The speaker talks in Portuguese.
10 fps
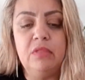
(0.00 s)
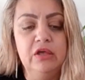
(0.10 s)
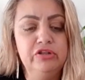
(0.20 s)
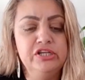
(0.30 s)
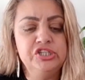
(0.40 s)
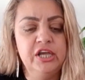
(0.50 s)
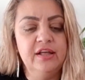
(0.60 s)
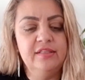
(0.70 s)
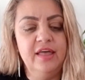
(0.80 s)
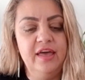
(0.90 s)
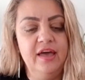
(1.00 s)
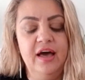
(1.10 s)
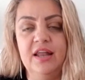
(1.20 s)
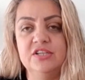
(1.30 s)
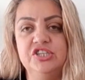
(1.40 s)
Eu deixei até
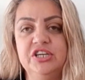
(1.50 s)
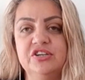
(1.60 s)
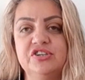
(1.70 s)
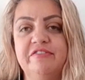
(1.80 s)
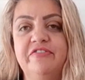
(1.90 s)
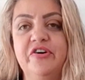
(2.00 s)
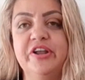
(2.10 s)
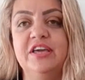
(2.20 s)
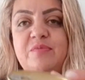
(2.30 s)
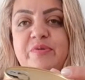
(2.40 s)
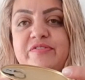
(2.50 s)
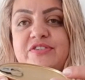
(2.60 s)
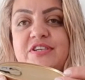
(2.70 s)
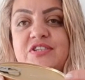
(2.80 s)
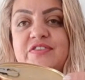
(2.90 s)
a latinha já fora aqui para
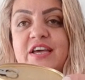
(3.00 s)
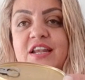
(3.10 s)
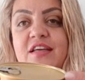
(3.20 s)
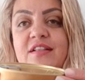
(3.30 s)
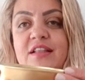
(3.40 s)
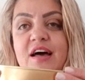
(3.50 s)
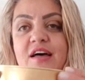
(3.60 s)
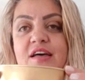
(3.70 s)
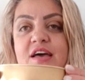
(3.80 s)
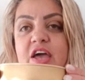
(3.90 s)
vocês verem, tá?